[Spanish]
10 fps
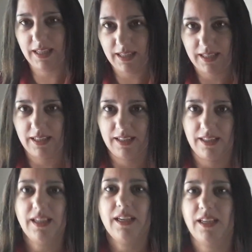que,
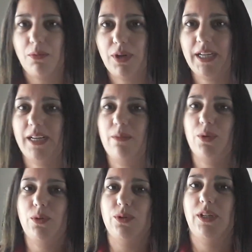que vuelcan el
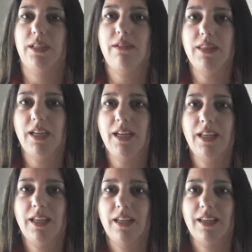producto en la tablita?